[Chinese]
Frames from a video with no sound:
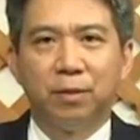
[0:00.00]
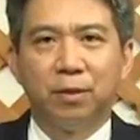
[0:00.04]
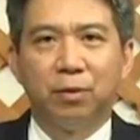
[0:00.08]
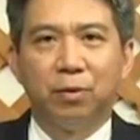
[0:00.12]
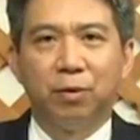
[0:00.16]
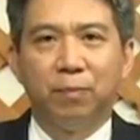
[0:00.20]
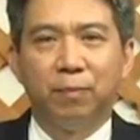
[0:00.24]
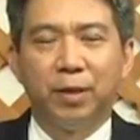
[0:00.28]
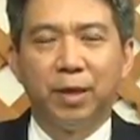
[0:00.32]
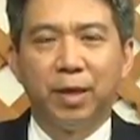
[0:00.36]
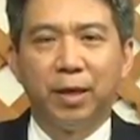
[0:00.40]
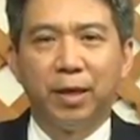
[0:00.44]

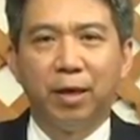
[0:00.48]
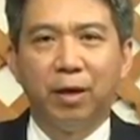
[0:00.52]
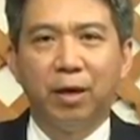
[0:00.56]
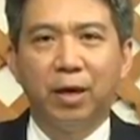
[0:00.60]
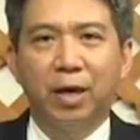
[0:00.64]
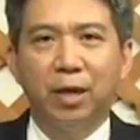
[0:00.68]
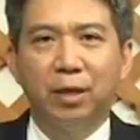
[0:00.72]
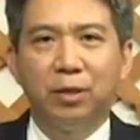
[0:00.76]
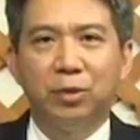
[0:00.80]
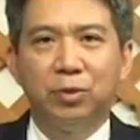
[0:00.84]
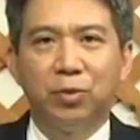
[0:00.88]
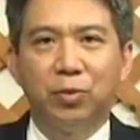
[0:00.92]
我们也要
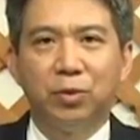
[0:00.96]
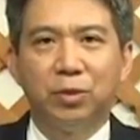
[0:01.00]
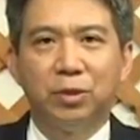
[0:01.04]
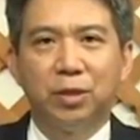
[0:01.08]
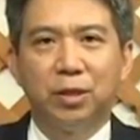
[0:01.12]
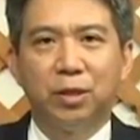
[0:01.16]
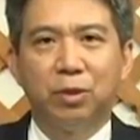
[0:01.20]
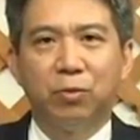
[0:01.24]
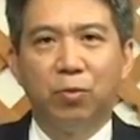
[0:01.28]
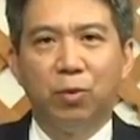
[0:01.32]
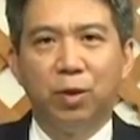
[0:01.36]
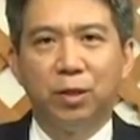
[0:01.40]
看重
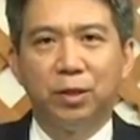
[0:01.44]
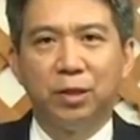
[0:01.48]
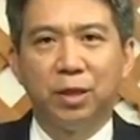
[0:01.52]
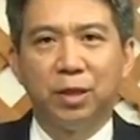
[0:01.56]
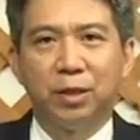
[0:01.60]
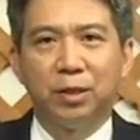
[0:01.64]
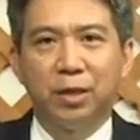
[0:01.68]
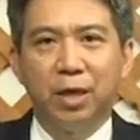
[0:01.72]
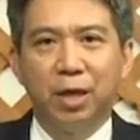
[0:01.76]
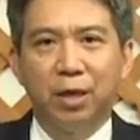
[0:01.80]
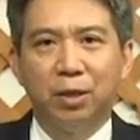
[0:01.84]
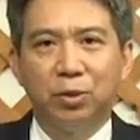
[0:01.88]
这过
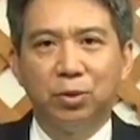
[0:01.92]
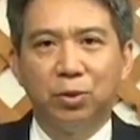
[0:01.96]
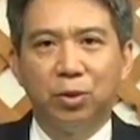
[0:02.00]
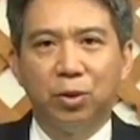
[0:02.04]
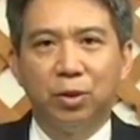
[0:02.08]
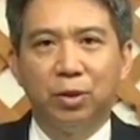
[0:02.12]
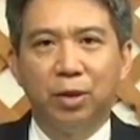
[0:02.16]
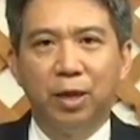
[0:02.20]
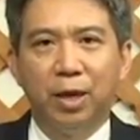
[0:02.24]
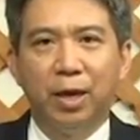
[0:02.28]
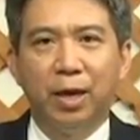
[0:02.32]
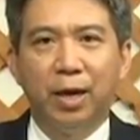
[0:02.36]
程当
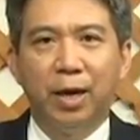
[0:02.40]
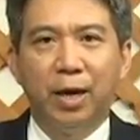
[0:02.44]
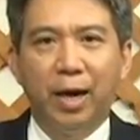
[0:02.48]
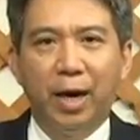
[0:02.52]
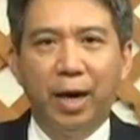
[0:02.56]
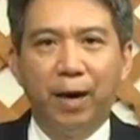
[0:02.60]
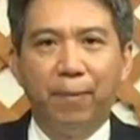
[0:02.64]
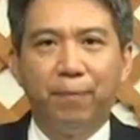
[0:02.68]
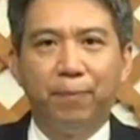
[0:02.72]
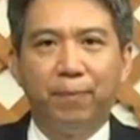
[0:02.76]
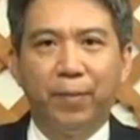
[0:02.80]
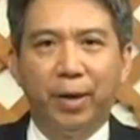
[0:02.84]
中
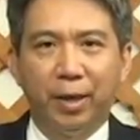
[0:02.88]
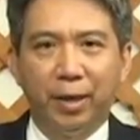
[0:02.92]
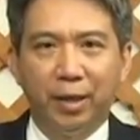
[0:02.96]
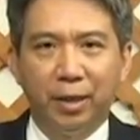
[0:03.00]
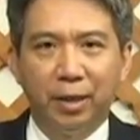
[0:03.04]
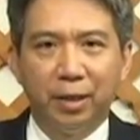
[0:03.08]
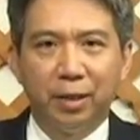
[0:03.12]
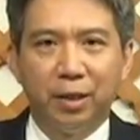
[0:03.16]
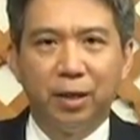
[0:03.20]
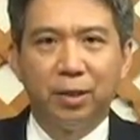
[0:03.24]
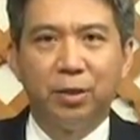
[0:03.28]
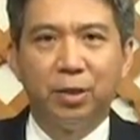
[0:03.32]
和每一
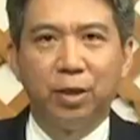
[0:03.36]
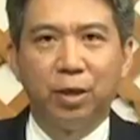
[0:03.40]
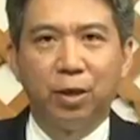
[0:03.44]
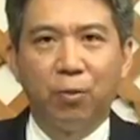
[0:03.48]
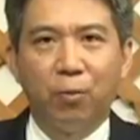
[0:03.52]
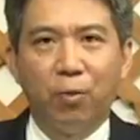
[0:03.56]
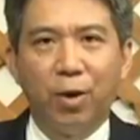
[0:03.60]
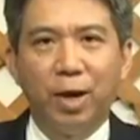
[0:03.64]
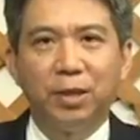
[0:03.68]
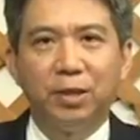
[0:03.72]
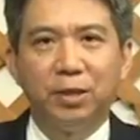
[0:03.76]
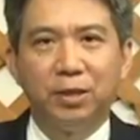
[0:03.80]
个人的
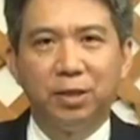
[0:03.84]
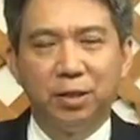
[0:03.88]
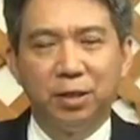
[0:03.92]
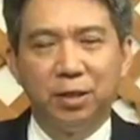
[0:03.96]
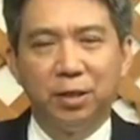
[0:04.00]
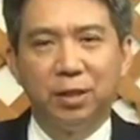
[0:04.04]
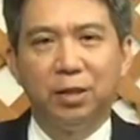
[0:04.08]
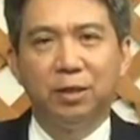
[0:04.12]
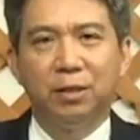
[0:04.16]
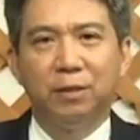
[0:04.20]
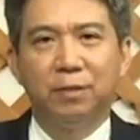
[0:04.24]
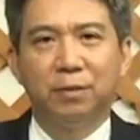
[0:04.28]
关
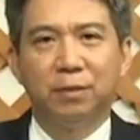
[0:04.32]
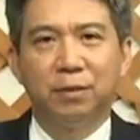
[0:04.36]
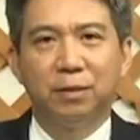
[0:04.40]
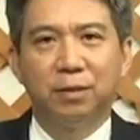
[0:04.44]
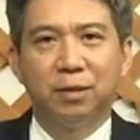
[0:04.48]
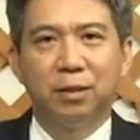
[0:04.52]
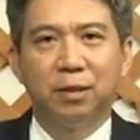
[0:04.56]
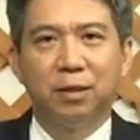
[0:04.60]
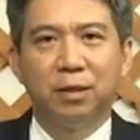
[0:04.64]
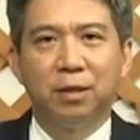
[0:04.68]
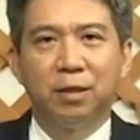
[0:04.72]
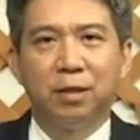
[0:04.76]
系，
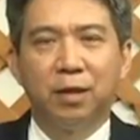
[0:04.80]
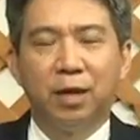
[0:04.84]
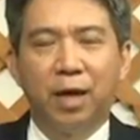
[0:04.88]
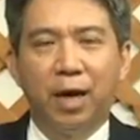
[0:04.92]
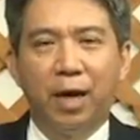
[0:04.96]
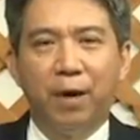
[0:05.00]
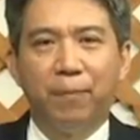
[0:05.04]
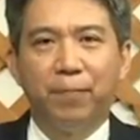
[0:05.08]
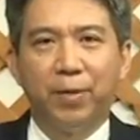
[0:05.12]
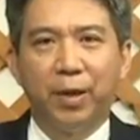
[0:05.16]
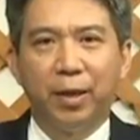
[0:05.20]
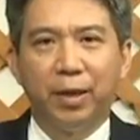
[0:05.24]

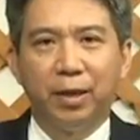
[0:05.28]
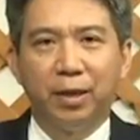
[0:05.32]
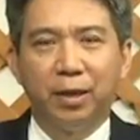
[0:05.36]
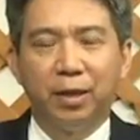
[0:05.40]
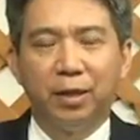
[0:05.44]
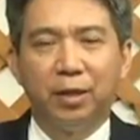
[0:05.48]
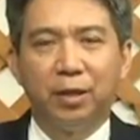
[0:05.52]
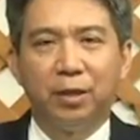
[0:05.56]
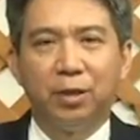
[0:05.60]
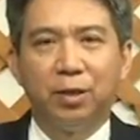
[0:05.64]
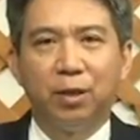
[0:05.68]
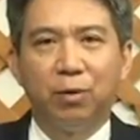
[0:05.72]
和每一
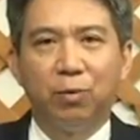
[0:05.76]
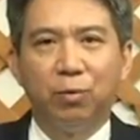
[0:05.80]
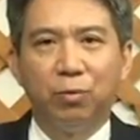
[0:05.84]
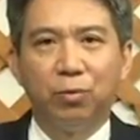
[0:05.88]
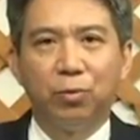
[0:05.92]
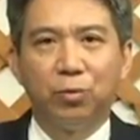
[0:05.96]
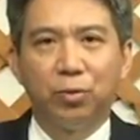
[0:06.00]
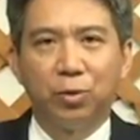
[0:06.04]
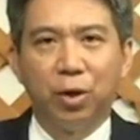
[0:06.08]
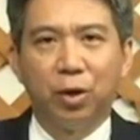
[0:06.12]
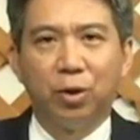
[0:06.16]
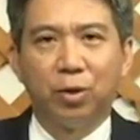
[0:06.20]
个人的
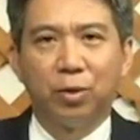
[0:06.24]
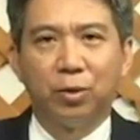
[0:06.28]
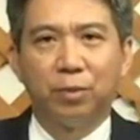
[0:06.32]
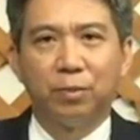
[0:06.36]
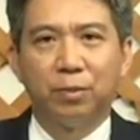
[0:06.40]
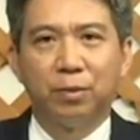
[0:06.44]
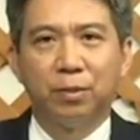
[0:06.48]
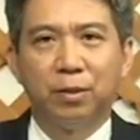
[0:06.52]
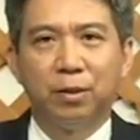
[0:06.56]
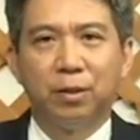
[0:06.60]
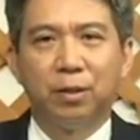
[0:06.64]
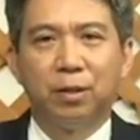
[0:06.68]
互动，
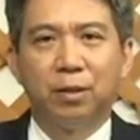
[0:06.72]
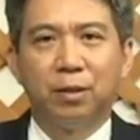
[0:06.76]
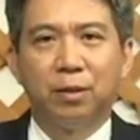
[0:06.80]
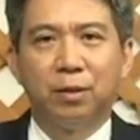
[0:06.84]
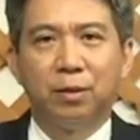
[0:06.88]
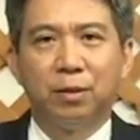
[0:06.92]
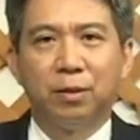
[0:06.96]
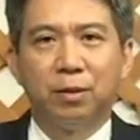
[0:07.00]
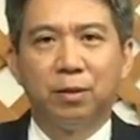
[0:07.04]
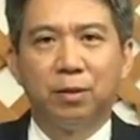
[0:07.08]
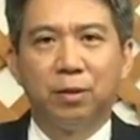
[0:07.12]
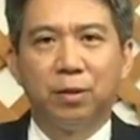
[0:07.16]

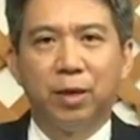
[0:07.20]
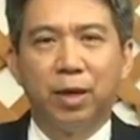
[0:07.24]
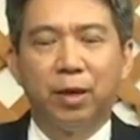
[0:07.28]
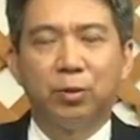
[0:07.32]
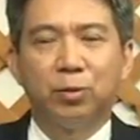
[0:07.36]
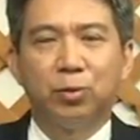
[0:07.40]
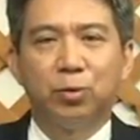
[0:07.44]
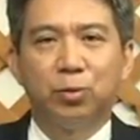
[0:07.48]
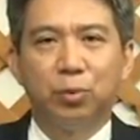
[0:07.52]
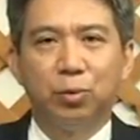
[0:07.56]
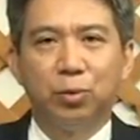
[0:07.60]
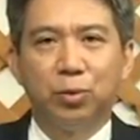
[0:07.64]
要
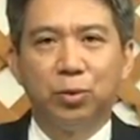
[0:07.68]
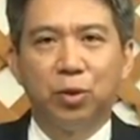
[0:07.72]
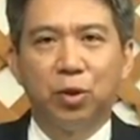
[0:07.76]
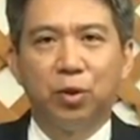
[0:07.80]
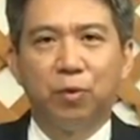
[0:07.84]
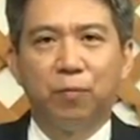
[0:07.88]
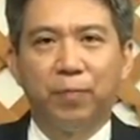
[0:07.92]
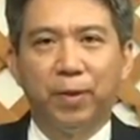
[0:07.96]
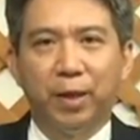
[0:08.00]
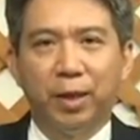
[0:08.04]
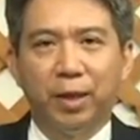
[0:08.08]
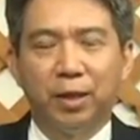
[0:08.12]
注
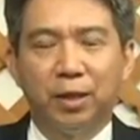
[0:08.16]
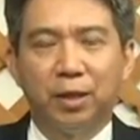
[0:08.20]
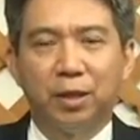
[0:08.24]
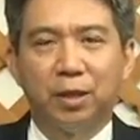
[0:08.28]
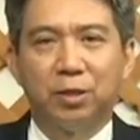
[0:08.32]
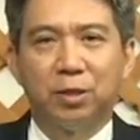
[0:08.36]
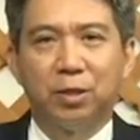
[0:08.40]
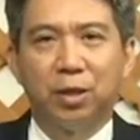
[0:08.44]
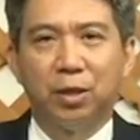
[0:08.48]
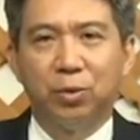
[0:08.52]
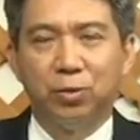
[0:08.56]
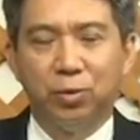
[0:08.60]
重每一个
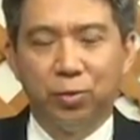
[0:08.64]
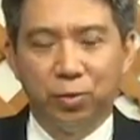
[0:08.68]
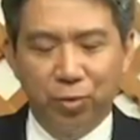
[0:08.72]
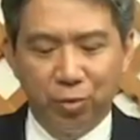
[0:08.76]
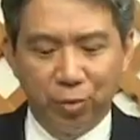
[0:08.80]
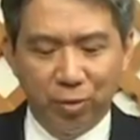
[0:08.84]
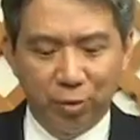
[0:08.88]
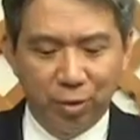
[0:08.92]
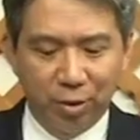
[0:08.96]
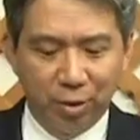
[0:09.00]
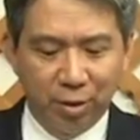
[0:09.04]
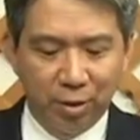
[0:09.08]
程
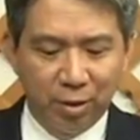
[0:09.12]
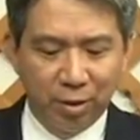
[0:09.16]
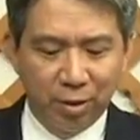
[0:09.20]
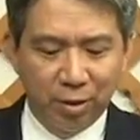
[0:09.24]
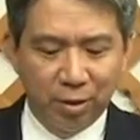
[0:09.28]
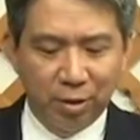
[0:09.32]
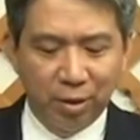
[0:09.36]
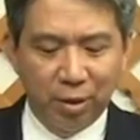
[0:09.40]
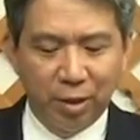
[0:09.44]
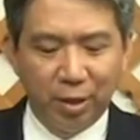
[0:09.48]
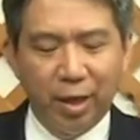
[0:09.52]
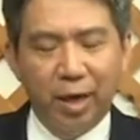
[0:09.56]
序。
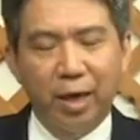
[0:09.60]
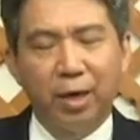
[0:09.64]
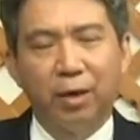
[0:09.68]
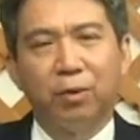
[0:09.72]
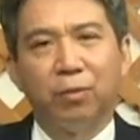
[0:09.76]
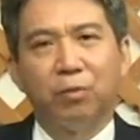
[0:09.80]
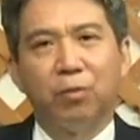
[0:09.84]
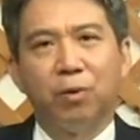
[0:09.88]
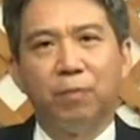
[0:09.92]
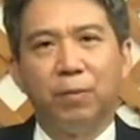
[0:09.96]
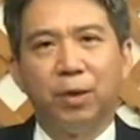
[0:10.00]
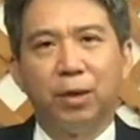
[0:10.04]
这样
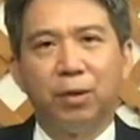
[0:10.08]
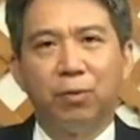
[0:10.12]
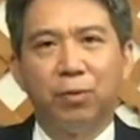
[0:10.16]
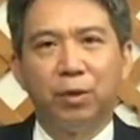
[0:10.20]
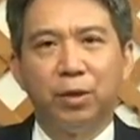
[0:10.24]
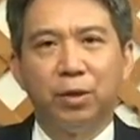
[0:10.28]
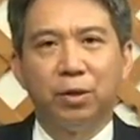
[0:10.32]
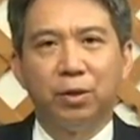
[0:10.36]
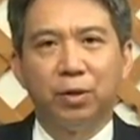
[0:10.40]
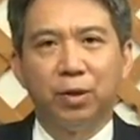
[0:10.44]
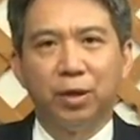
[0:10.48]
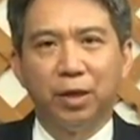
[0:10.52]
我们
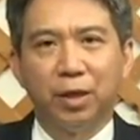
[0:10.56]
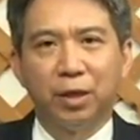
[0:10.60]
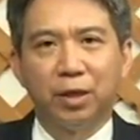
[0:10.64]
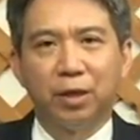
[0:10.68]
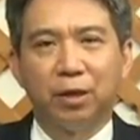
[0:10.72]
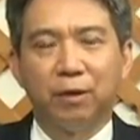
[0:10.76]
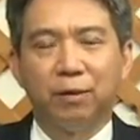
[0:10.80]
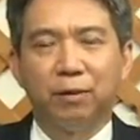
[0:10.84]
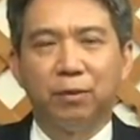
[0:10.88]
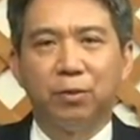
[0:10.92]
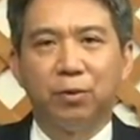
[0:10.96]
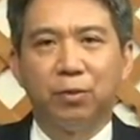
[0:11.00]
会有一
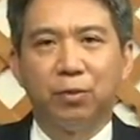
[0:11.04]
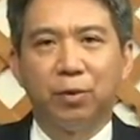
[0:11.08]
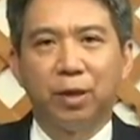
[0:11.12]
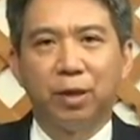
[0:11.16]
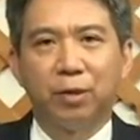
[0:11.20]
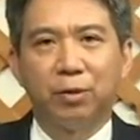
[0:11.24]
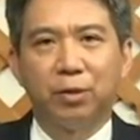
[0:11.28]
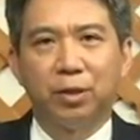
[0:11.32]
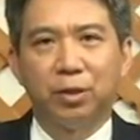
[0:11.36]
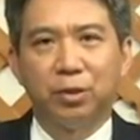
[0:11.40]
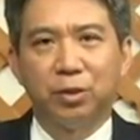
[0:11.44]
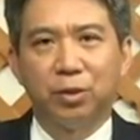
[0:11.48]
个荣
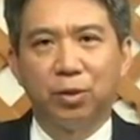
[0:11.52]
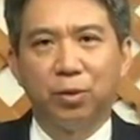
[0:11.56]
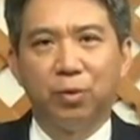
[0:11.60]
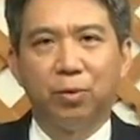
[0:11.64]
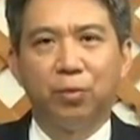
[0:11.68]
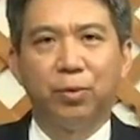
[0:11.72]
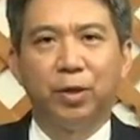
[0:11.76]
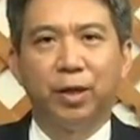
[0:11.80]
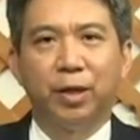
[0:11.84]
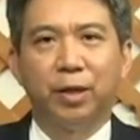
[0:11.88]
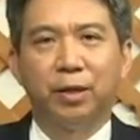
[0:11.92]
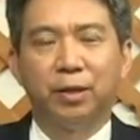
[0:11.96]
耀的
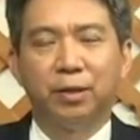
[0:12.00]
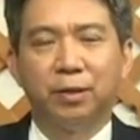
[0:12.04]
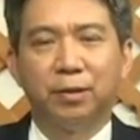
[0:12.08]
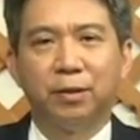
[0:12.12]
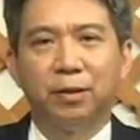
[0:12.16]
收尾。